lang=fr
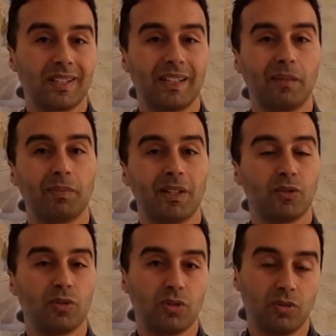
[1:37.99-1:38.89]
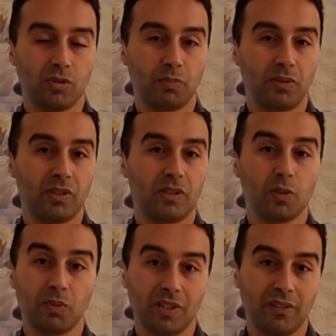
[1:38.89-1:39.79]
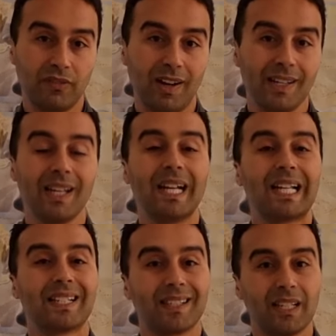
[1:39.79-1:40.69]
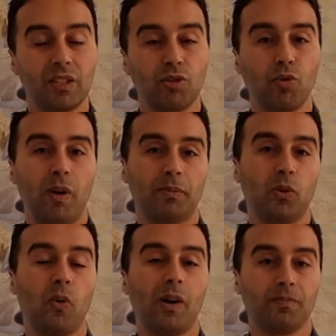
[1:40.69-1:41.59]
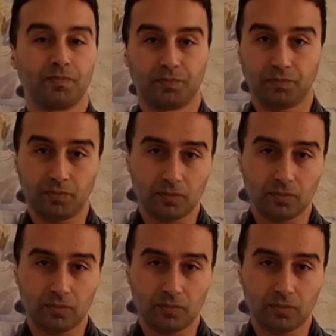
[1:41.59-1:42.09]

à la place de Spotify, ça c'est du Web 3.